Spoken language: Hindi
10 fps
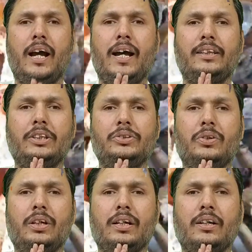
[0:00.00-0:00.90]
हाथ
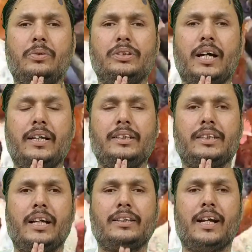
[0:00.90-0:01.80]
जोड़कर गुजारिश
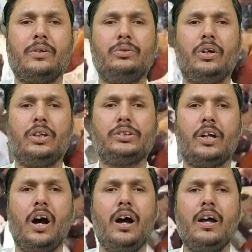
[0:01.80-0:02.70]
करता हूं
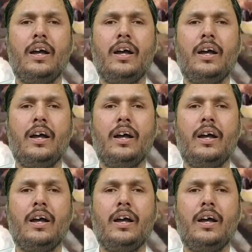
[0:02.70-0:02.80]
दोस्तों